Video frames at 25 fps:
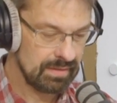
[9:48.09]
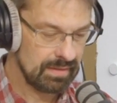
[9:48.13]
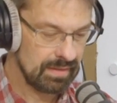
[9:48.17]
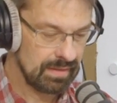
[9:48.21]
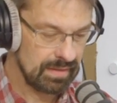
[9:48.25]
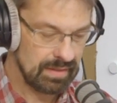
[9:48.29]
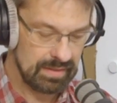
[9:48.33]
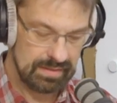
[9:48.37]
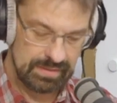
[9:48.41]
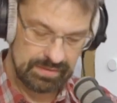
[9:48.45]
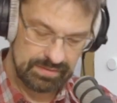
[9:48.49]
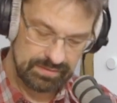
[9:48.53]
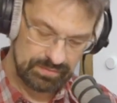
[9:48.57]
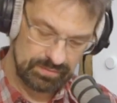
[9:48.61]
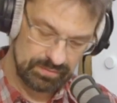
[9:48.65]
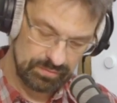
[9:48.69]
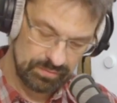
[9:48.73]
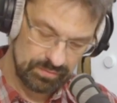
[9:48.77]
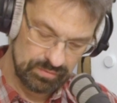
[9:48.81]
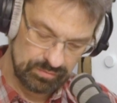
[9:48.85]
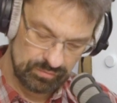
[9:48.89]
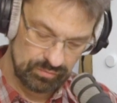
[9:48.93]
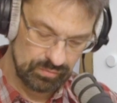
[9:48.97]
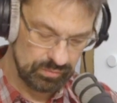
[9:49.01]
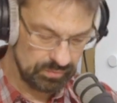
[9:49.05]
Geist
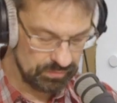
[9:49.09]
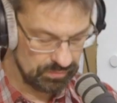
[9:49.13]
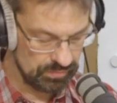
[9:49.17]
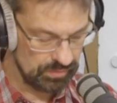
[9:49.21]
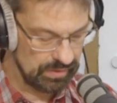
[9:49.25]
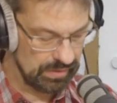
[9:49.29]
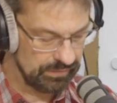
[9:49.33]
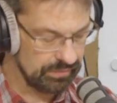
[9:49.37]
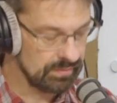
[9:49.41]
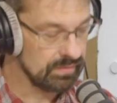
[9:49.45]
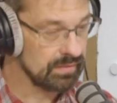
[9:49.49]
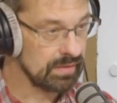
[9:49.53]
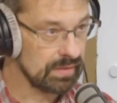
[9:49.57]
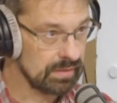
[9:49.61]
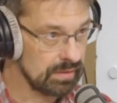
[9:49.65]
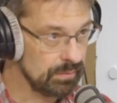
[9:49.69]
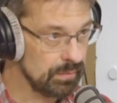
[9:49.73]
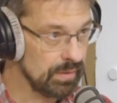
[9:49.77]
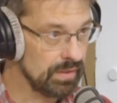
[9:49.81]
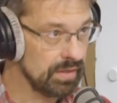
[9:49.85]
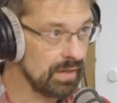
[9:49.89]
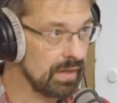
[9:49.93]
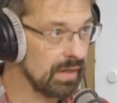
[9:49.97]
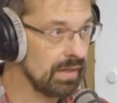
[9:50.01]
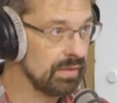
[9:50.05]
und Sohn oder wir sagen immer
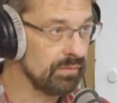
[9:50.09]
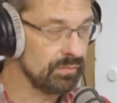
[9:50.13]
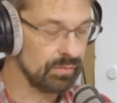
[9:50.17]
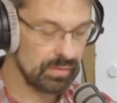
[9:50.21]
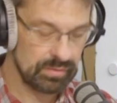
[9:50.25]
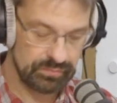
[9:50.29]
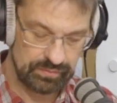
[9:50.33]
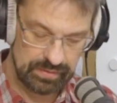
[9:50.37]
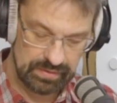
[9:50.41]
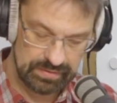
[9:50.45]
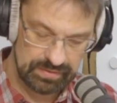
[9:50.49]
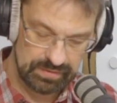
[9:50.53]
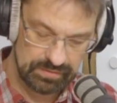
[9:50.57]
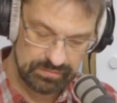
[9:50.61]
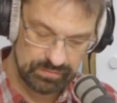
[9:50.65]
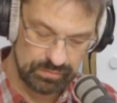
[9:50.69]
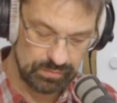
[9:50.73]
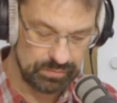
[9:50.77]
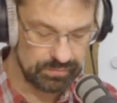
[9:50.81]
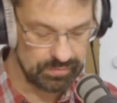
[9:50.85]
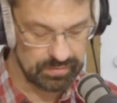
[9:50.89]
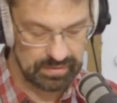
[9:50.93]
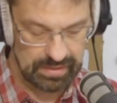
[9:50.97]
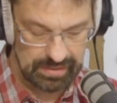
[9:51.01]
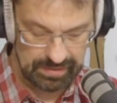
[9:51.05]
in der Reihenfolge Vater,
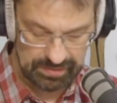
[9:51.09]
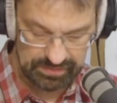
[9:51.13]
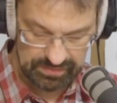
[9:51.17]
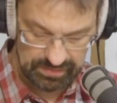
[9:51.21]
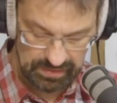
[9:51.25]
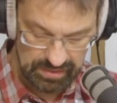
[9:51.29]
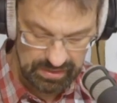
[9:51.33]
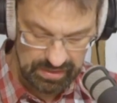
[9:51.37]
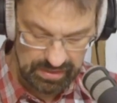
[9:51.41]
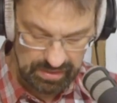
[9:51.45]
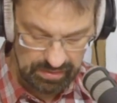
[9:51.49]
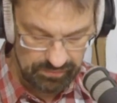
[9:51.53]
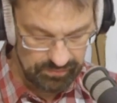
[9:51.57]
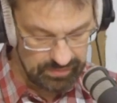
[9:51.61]
Sohn und Geist. Mhm.